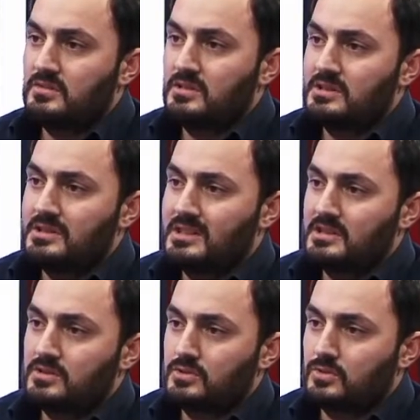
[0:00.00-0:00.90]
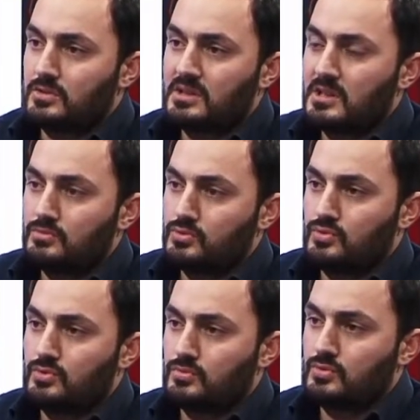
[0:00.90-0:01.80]
devleti ne istiyor? Neden bu
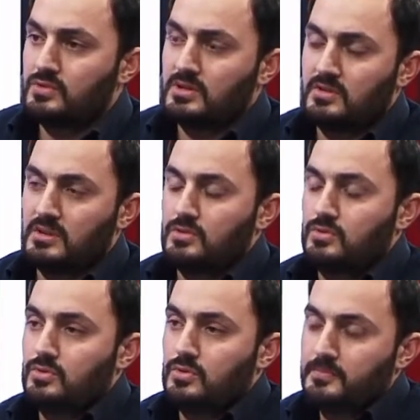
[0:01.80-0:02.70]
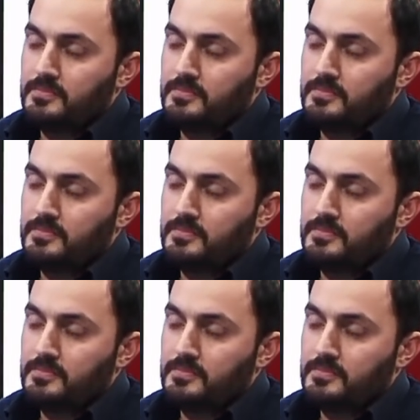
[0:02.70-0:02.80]
zulmü reva görüyor?